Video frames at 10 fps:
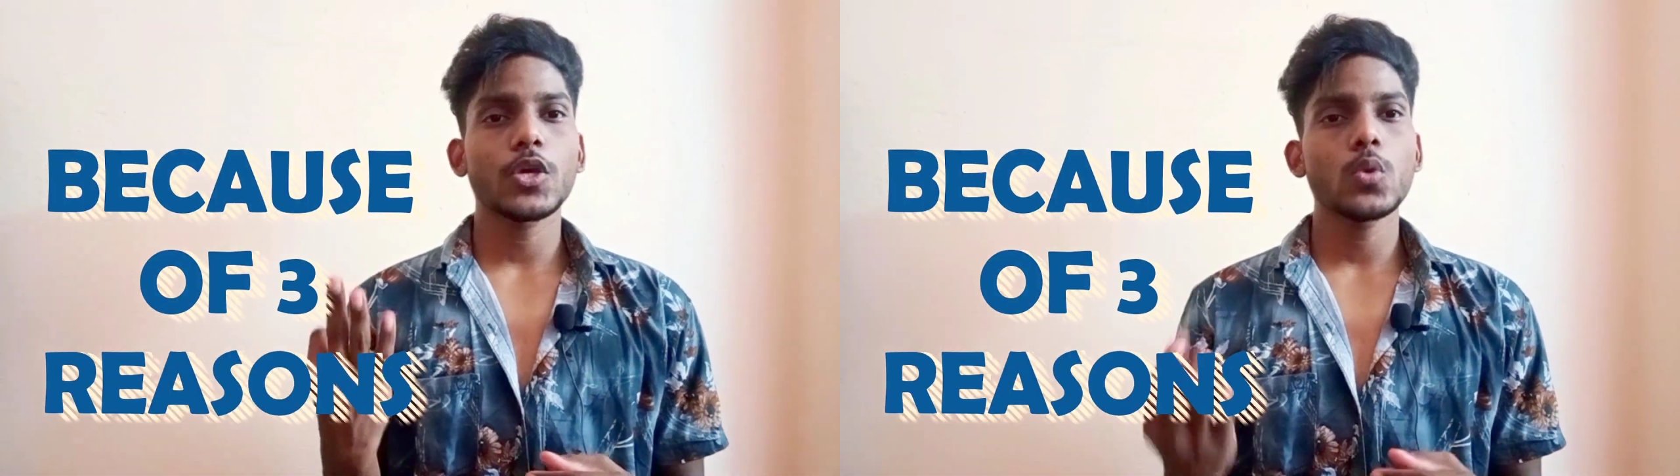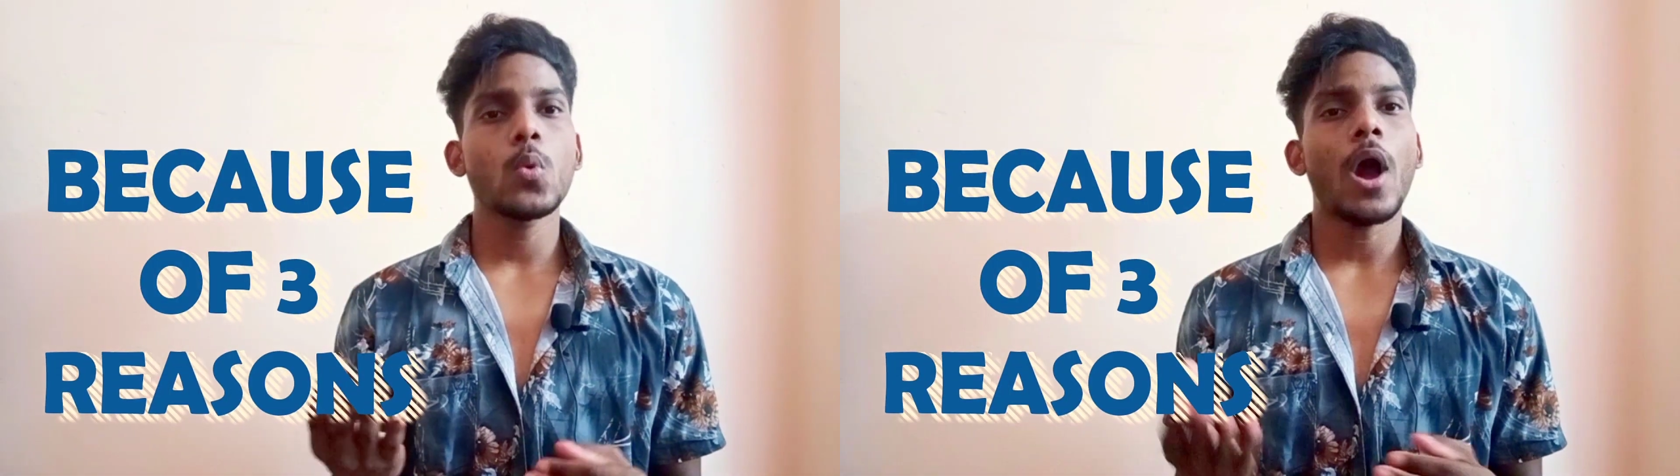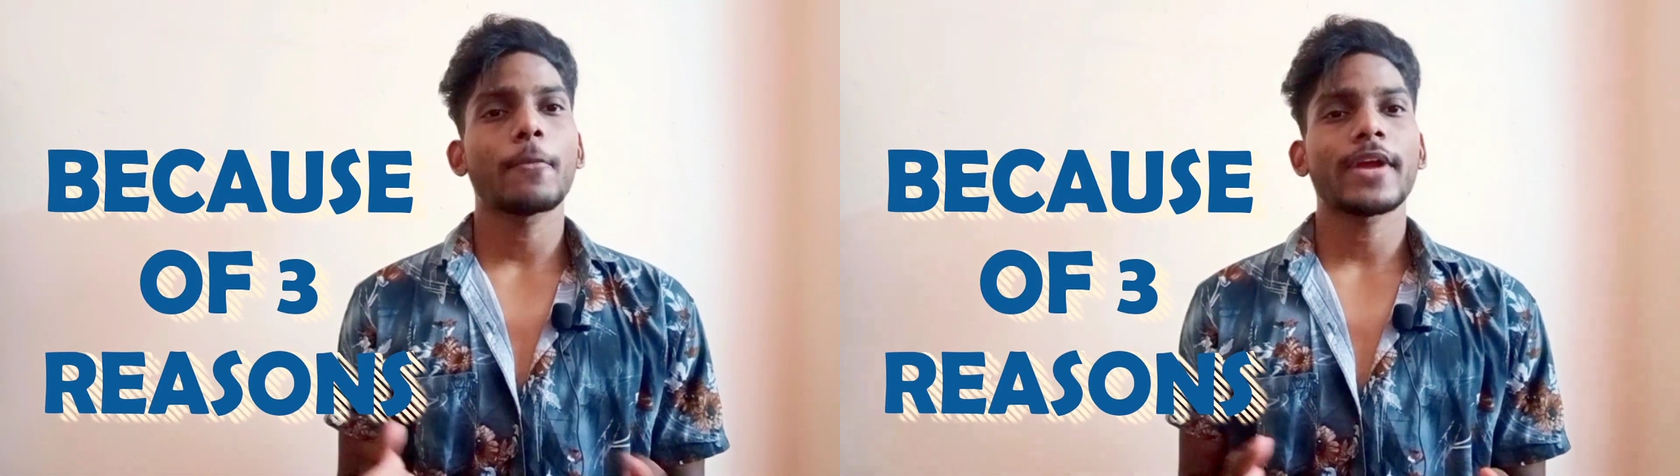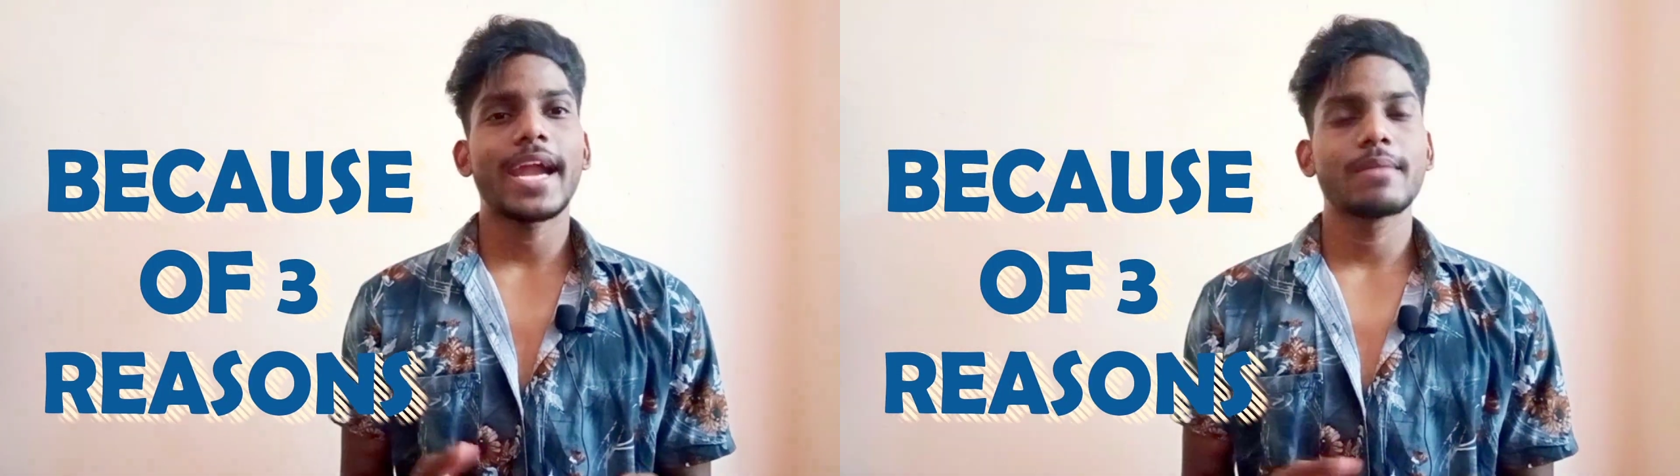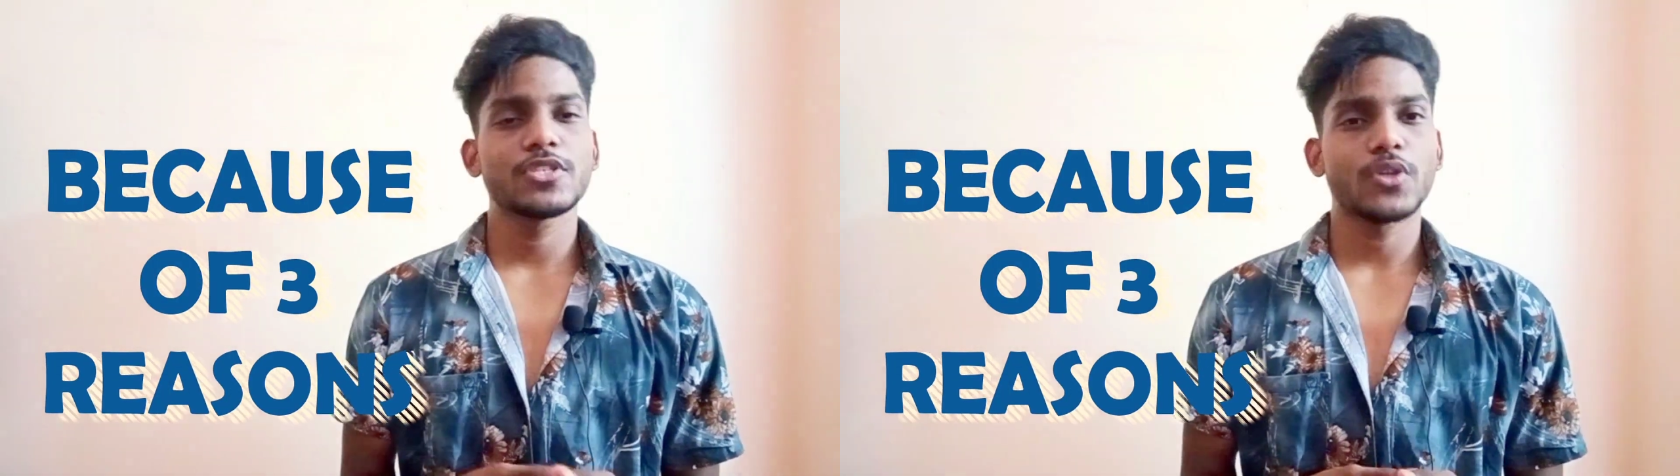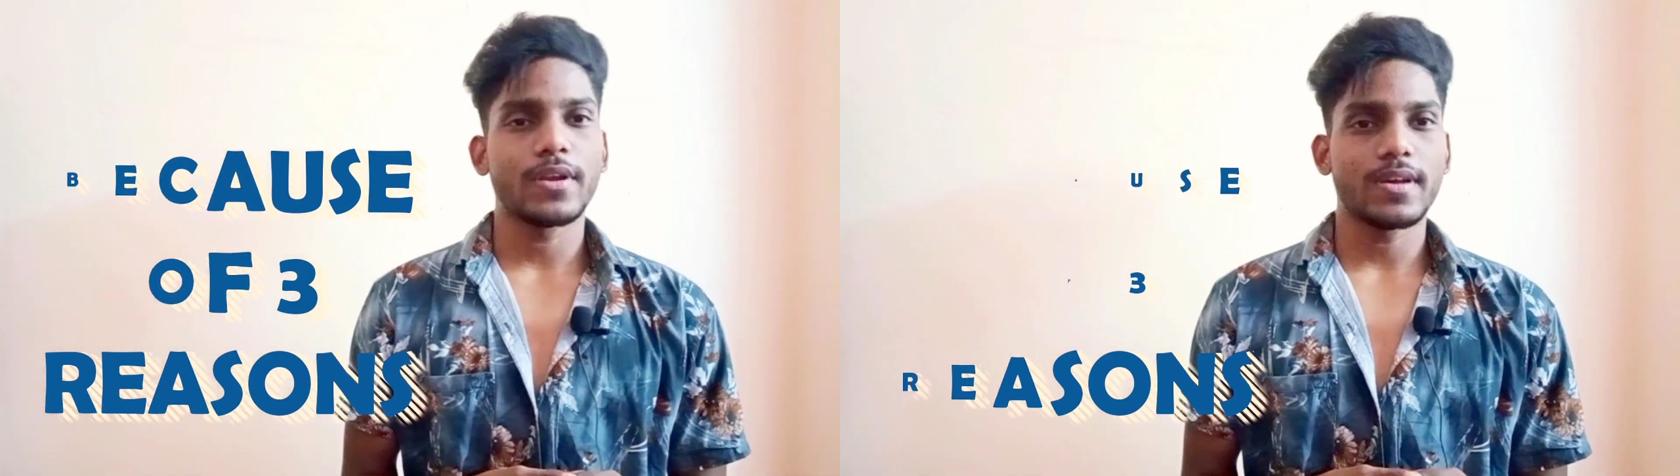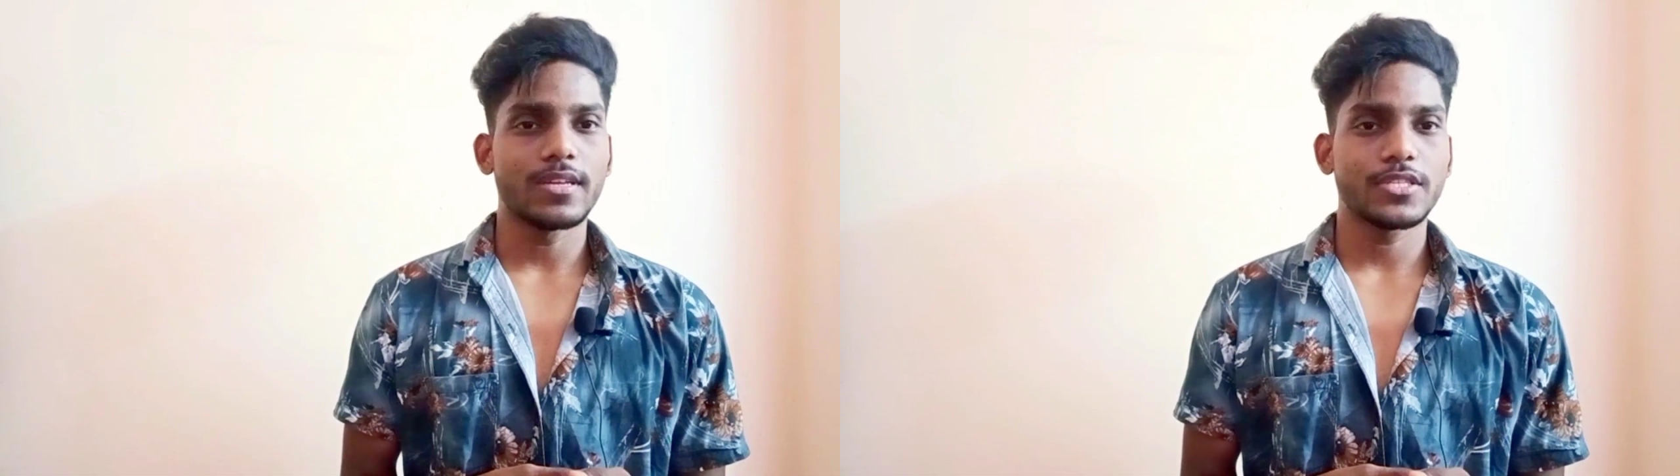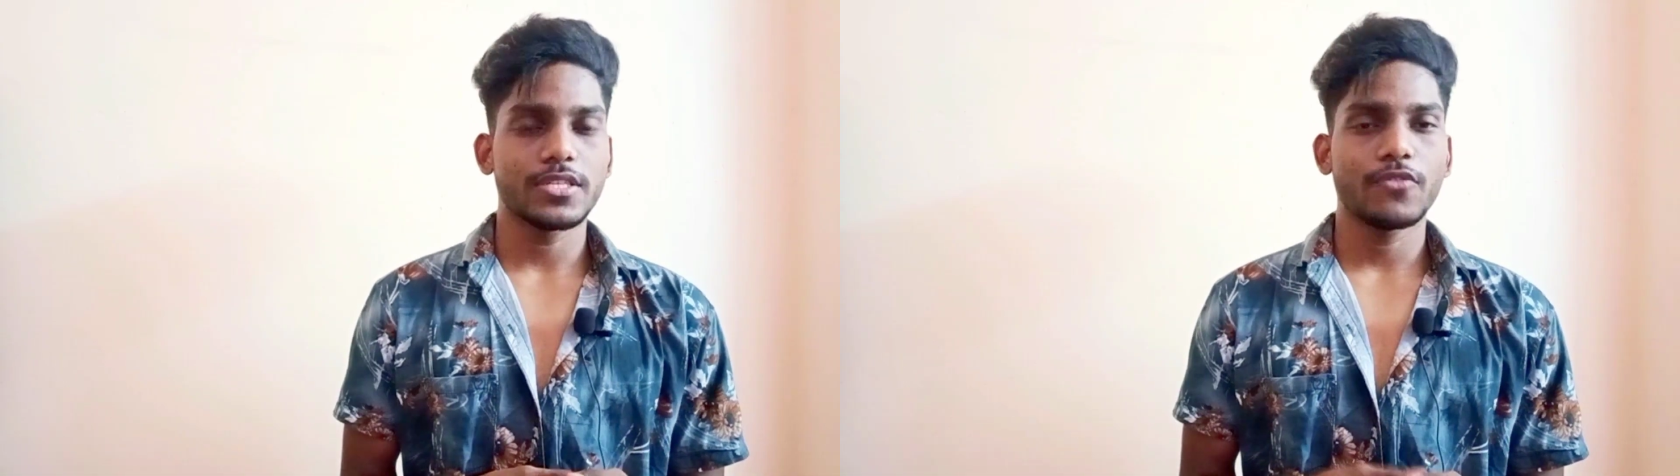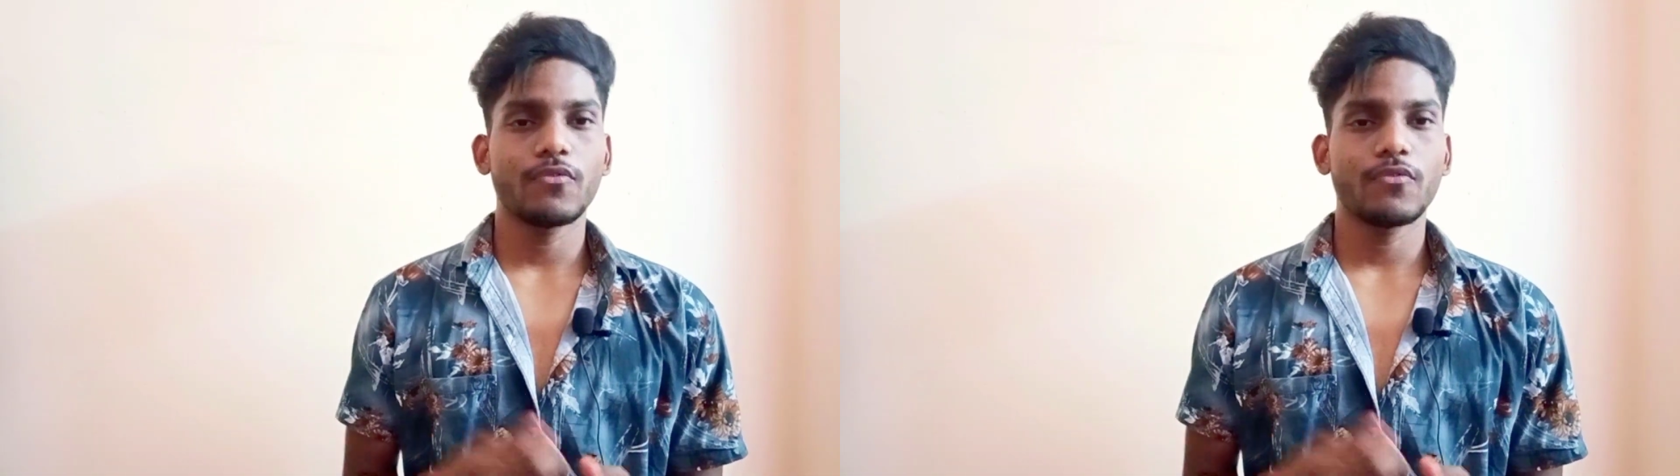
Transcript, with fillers: क्यों आपको अकेडमी ज्वाइन करनी चाहिए